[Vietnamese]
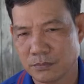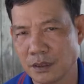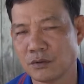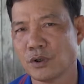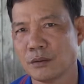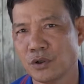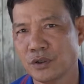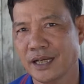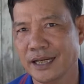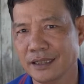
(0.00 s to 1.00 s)
Bình quân
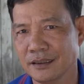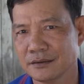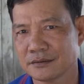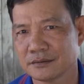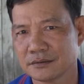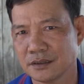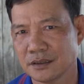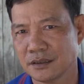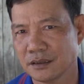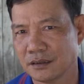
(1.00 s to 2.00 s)
mỗi tháng á,
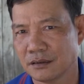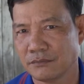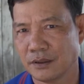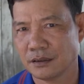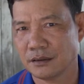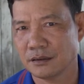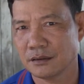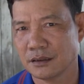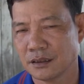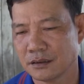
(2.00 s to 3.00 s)
thì à, khoảng
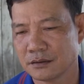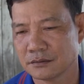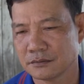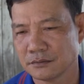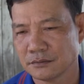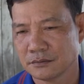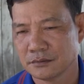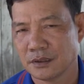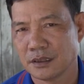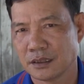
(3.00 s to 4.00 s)
từ 8
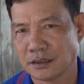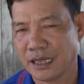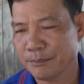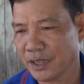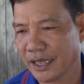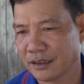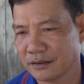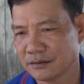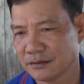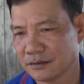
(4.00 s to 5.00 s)
à, à,
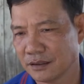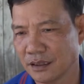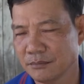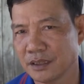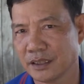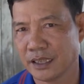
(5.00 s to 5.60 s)
căn đến 10